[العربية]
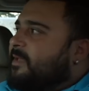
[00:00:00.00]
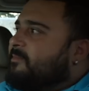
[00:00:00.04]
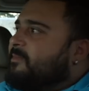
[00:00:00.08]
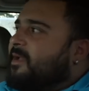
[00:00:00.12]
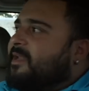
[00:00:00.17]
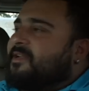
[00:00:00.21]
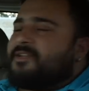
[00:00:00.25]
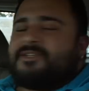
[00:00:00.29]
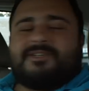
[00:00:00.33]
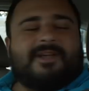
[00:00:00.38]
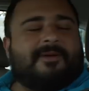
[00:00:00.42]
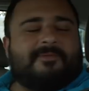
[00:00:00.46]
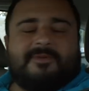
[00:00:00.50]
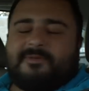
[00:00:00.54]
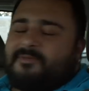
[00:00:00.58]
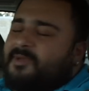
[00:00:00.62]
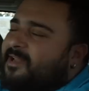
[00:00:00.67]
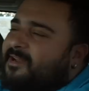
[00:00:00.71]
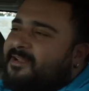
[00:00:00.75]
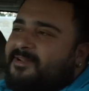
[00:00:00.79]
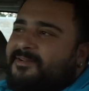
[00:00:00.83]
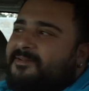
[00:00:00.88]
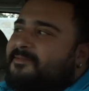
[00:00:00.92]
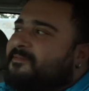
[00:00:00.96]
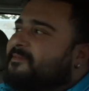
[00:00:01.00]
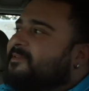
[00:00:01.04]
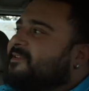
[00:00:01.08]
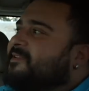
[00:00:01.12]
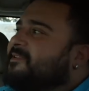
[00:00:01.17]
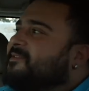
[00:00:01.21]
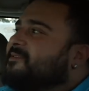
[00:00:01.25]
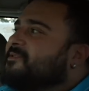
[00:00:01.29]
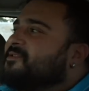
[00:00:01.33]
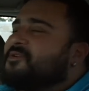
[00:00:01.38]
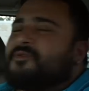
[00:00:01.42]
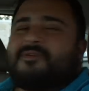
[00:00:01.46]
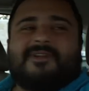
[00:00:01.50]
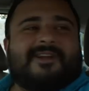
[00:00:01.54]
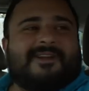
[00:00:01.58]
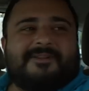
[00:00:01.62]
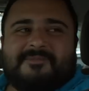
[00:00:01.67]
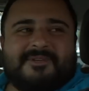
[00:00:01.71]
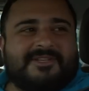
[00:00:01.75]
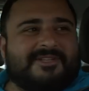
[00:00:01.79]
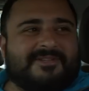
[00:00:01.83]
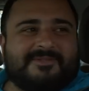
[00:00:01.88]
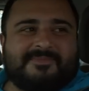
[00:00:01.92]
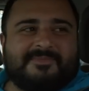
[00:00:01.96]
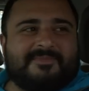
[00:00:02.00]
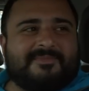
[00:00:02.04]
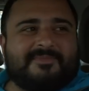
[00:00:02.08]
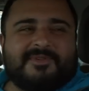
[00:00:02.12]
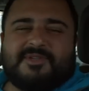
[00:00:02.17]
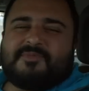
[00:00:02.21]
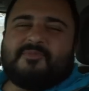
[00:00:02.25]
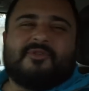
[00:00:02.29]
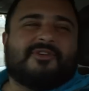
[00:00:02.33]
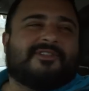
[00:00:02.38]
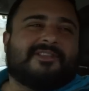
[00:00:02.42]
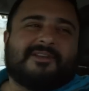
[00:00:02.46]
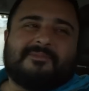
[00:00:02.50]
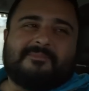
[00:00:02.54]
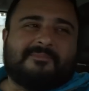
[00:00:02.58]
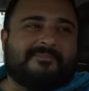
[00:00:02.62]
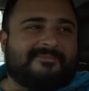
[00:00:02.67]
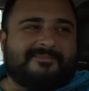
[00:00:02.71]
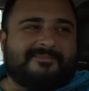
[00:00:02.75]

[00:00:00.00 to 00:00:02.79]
معلش حبيبي انا آه، شكرا مش مش مهتم